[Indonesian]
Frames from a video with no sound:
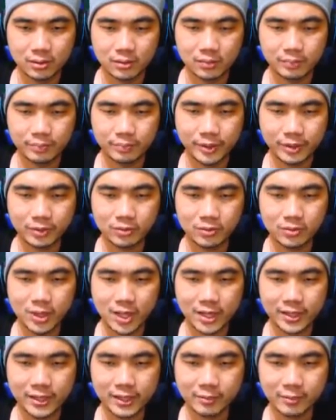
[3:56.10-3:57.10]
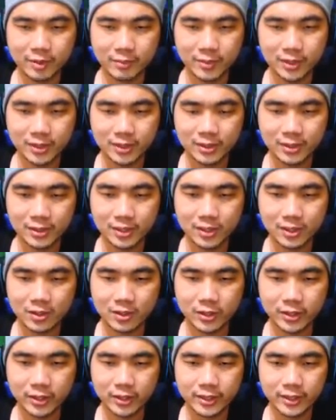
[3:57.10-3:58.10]
B untuk lari teman-teman. Kanan
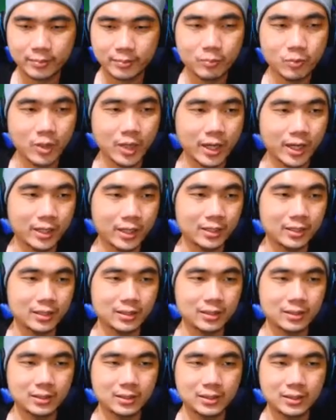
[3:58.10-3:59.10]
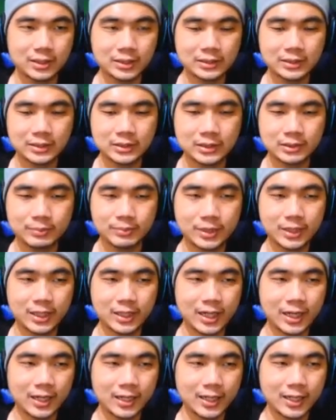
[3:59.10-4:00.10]
kiri buat
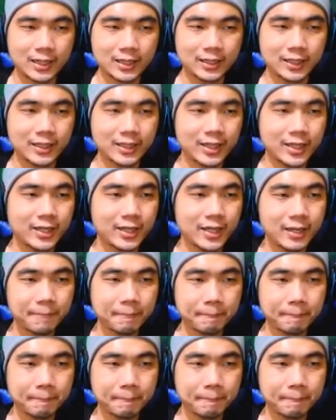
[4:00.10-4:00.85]
menggerakkan karakternya ya.